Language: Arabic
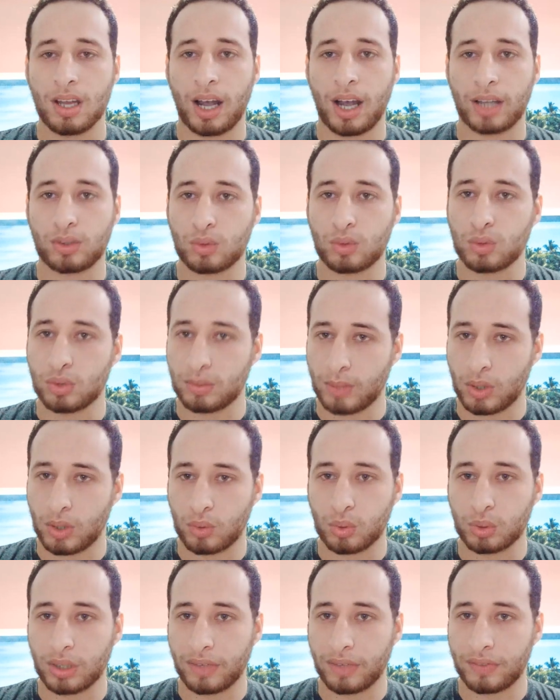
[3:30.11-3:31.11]
هتكون
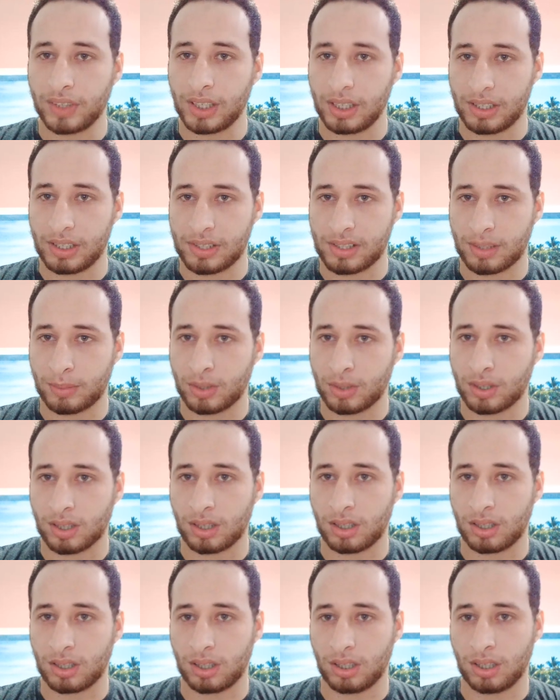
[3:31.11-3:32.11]
موجودة في
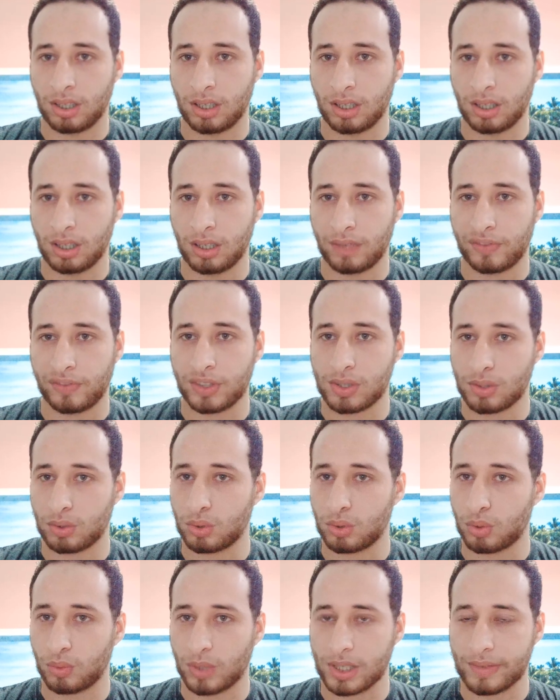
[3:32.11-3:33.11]
الاستمارة آه، في
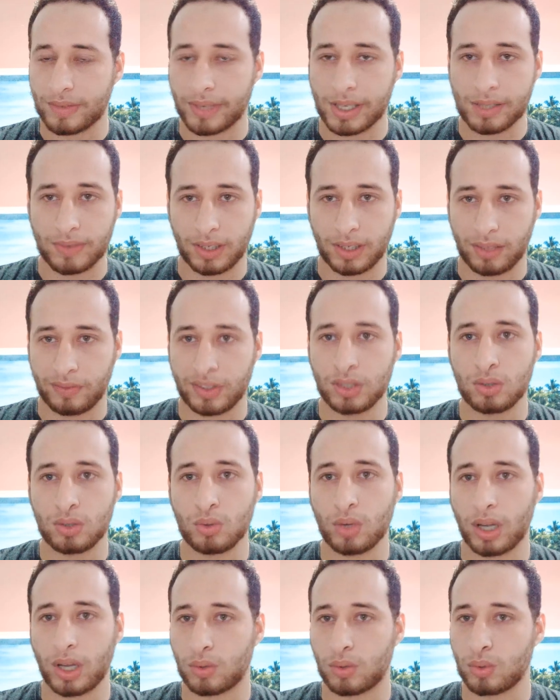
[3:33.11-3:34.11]
صندوق الوصف أسفل
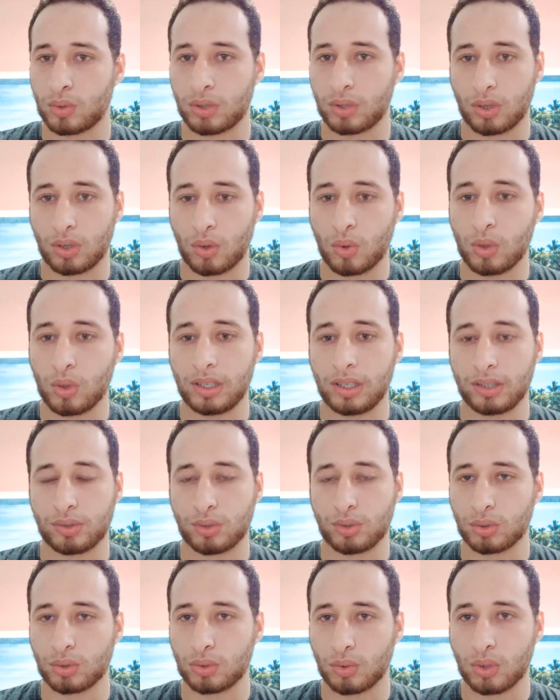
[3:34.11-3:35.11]
الفيديو هيكون كل
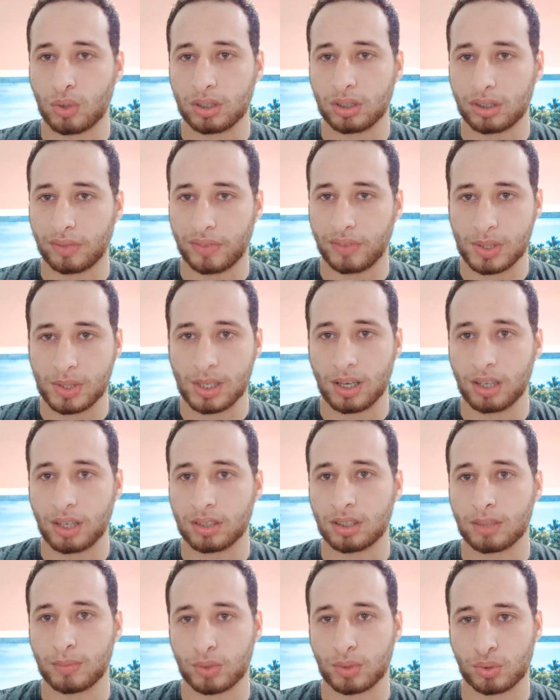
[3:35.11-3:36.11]
الشروط وكل التفاصيل
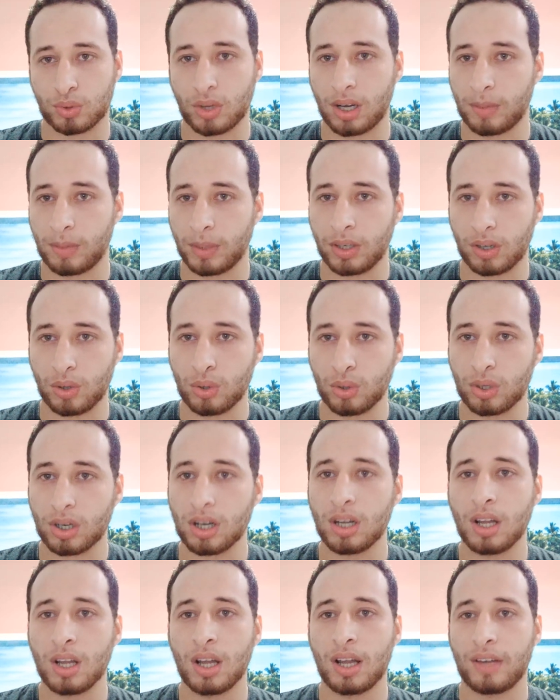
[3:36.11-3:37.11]
أيضا مشروحة مرة
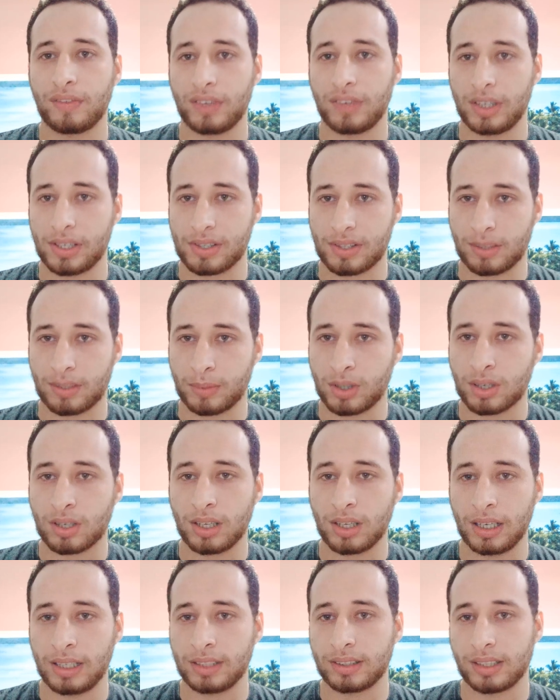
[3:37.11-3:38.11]
أخرى في
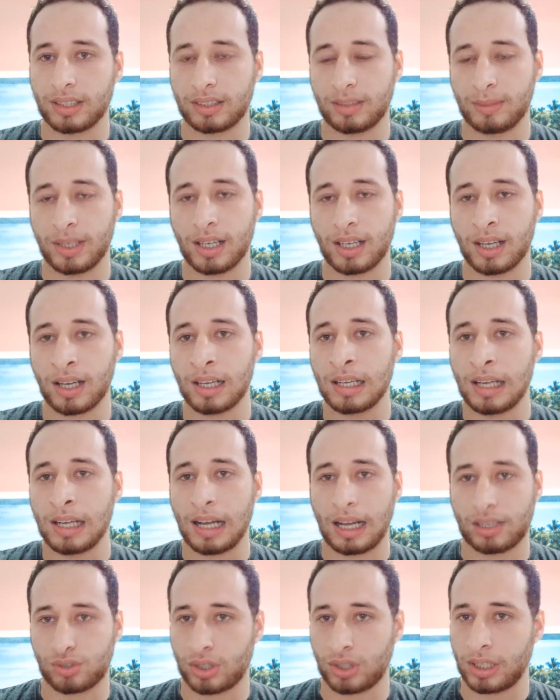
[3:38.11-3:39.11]
الاستمارة اللي أنت تملاها
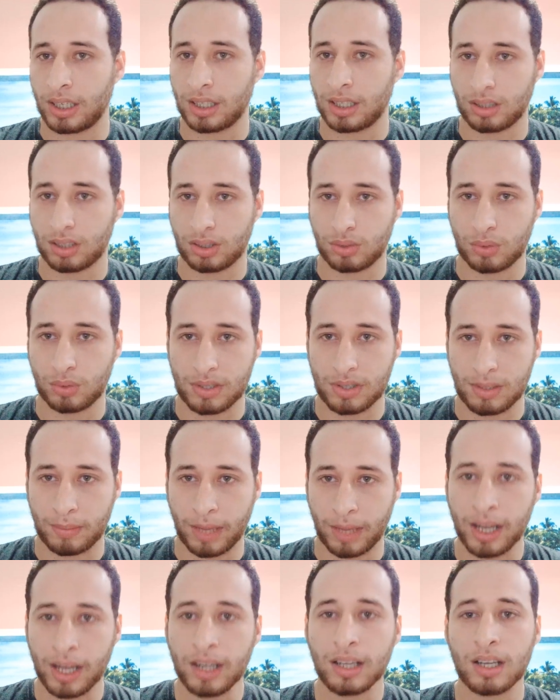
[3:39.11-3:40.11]
عشان إحنا نتواصل
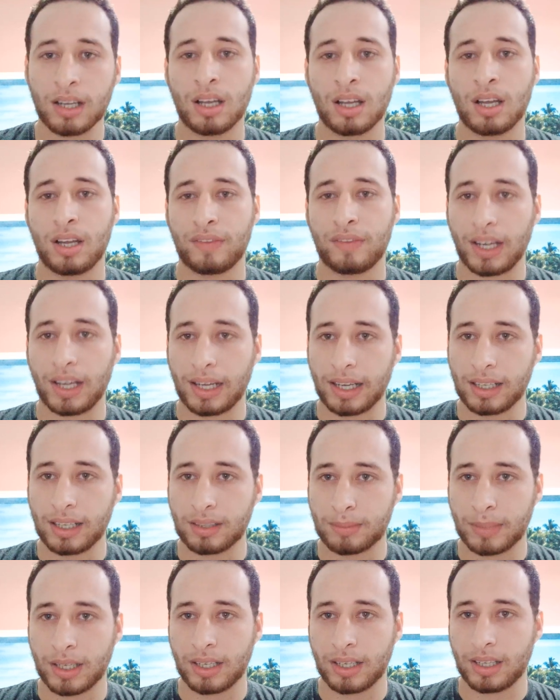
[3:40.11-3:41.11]
معاك
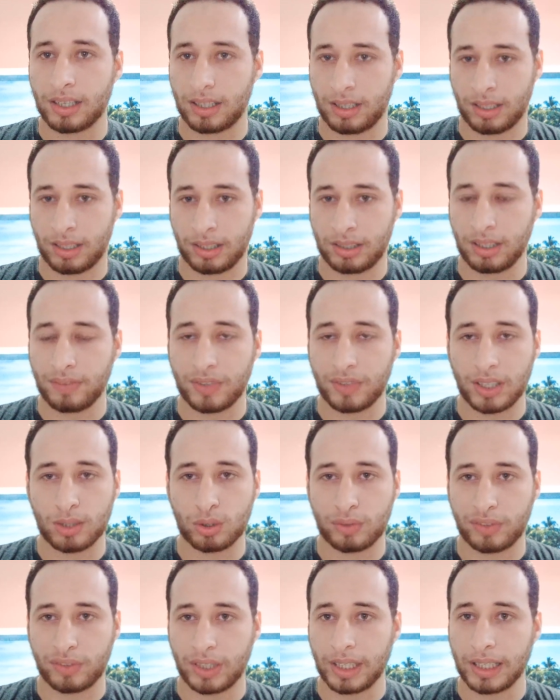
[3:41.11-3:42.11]
فالخدمة آه، دي في الأول
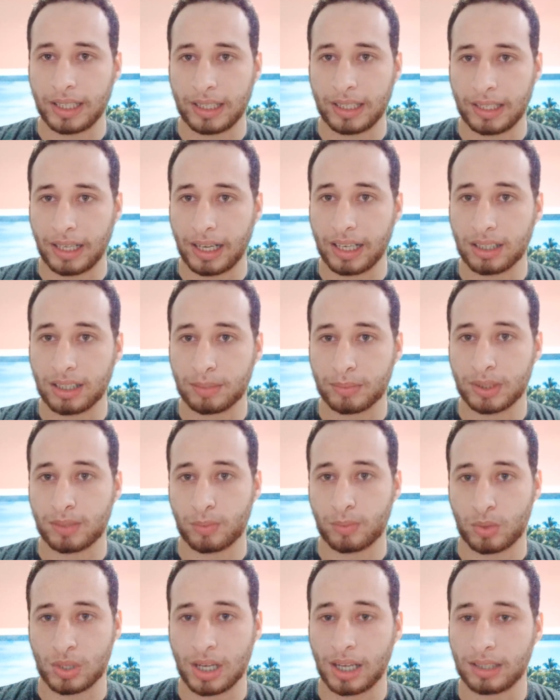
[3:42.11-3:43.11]
وفي الآخر هي خدمة
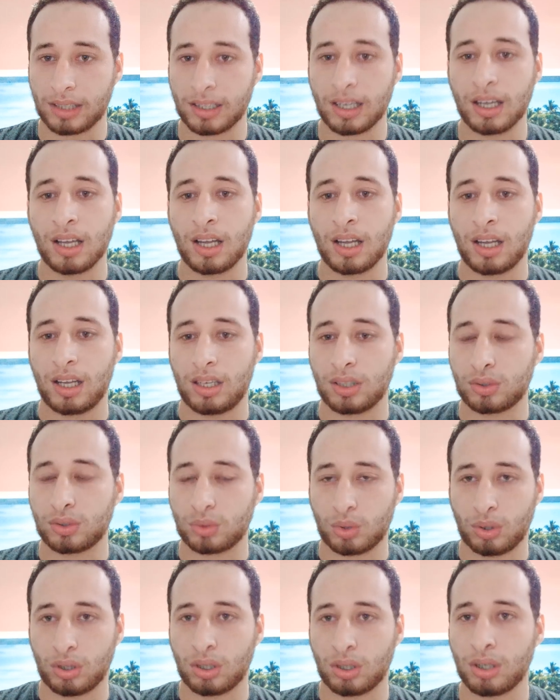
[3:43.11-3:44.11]
مساعدة
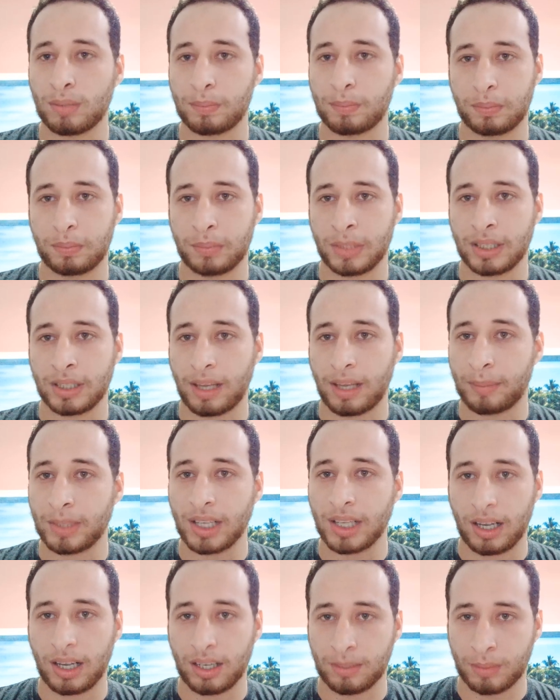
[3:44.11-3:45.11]
للطلاب من
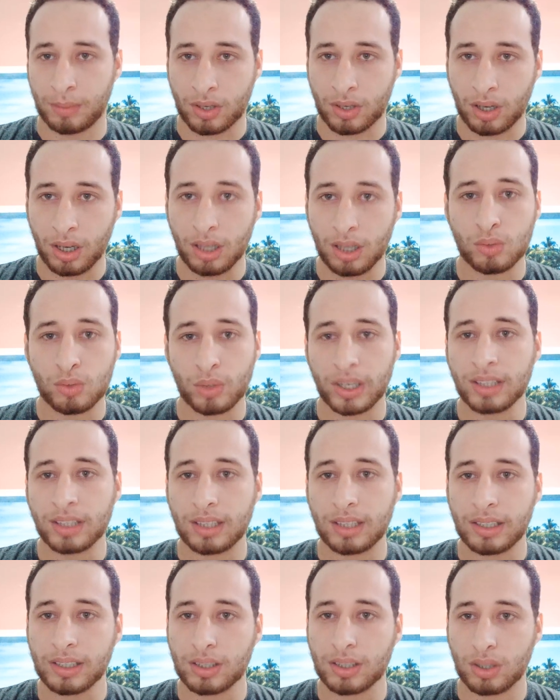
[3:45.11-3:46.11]
جميع المراحل وأنت
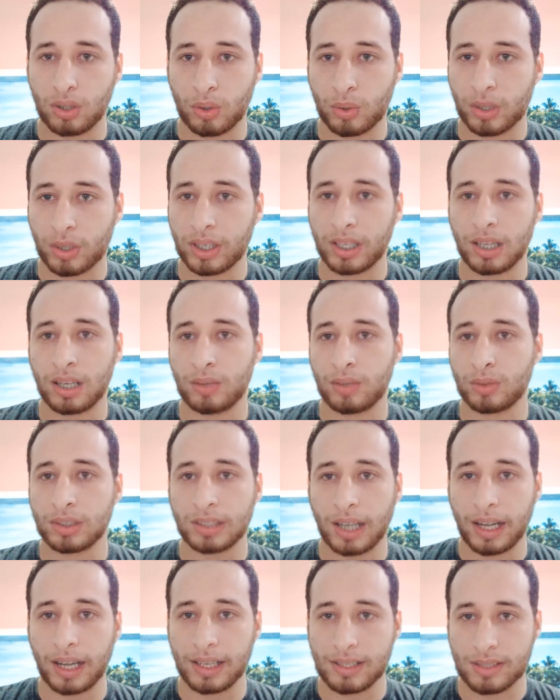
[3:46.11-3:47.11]
ليك الحرية لو
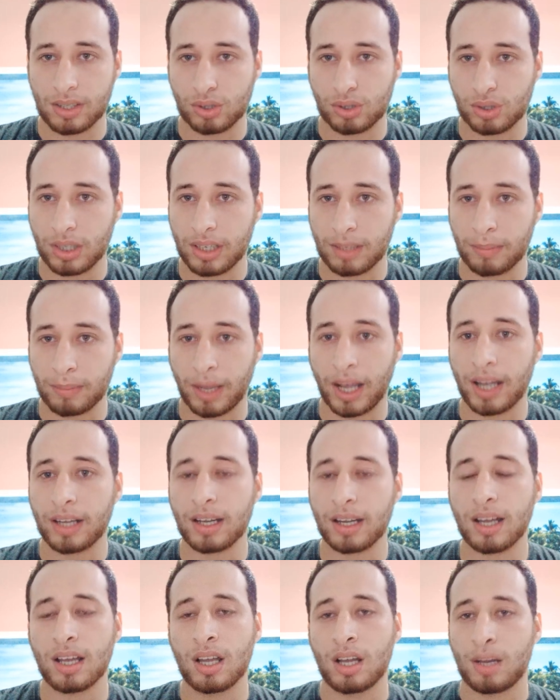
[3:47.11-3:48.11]
أنت عايز تشترك
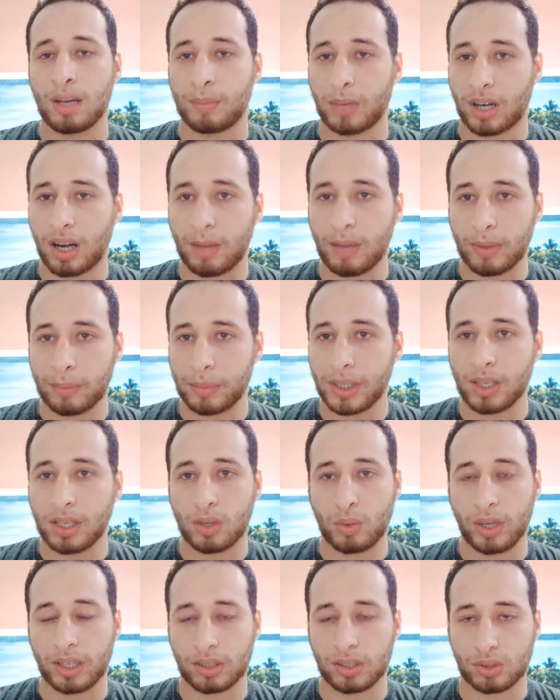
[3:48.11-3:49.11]
معانا مرحبا بيك
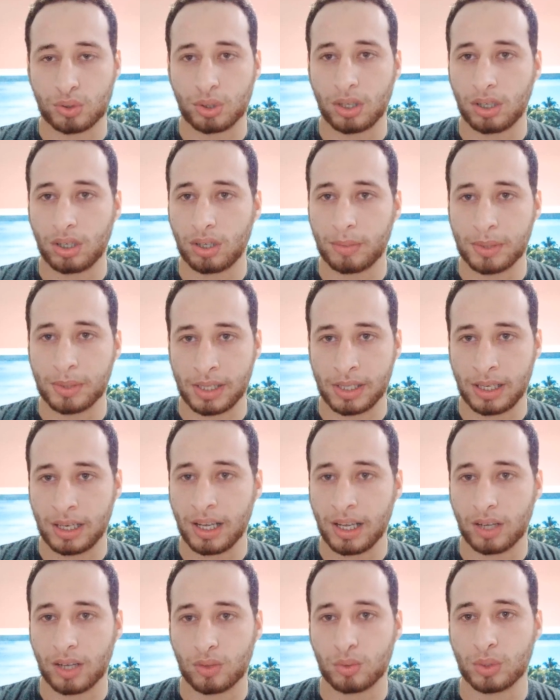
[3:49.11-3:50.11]
وإحنا إن شاء الله بإذن الله
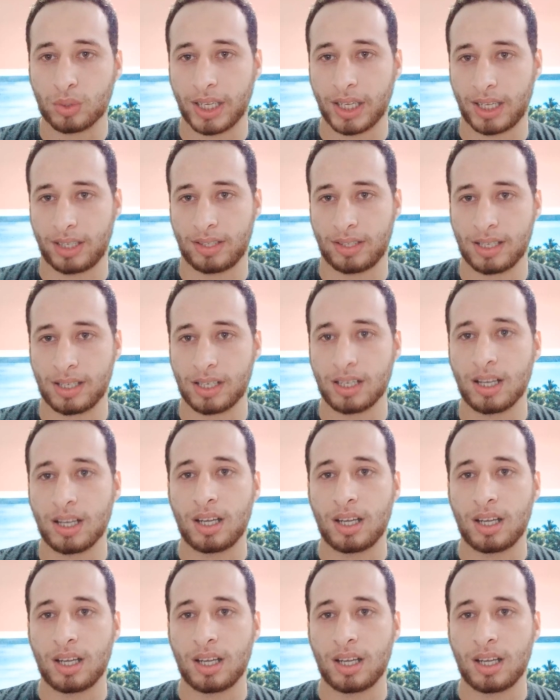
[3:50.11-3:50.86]
هنكون جاهزين